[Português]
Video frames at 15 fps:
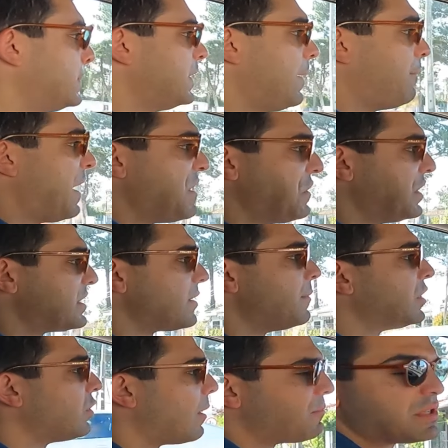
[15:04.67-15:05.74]
Epá, e
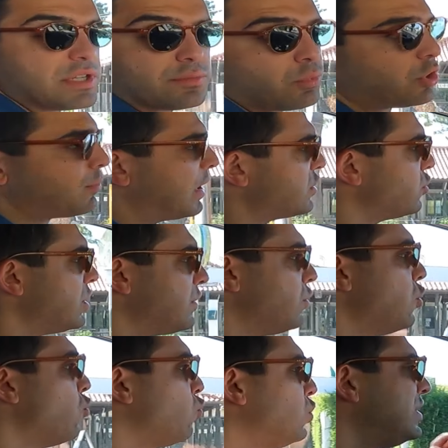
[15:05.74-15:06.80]
honestamente não é preciso muito mais, eu
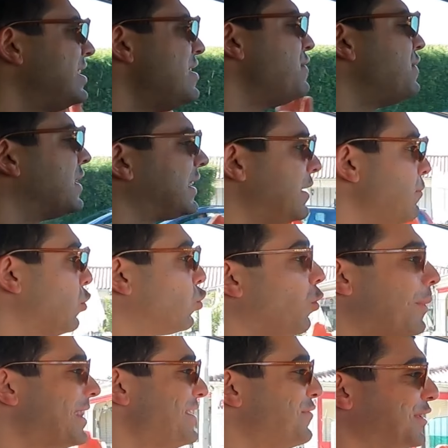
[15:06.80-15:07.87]
digo, eu diverti-me, eu
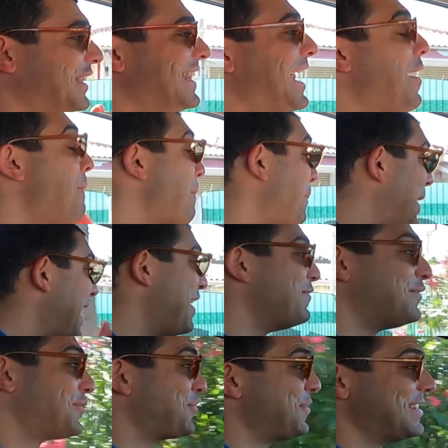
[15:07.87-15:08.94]
estou-me a divertir à
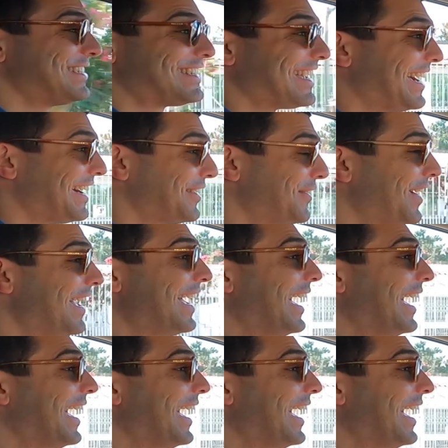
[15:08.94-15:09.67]
brava com este carro,